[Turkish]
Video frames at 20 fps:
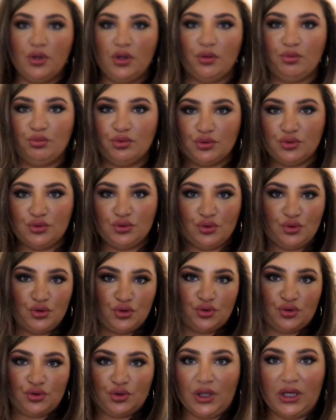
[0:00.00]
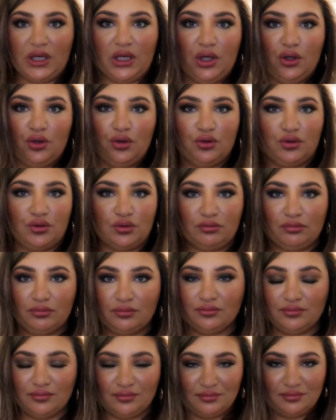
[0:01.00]
böyle bunun üstüne giyiyorum.
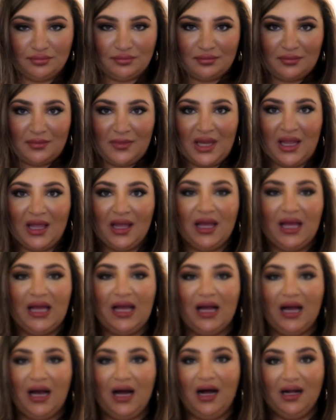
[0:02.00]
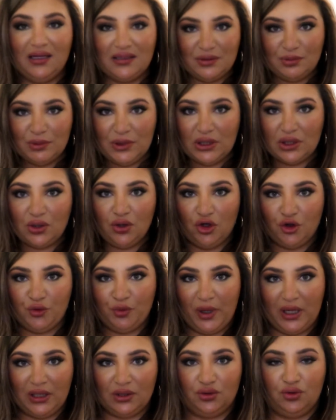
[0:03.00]
Altımda da
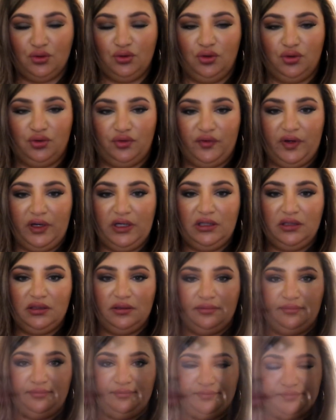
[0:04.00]
kot pantolonu var.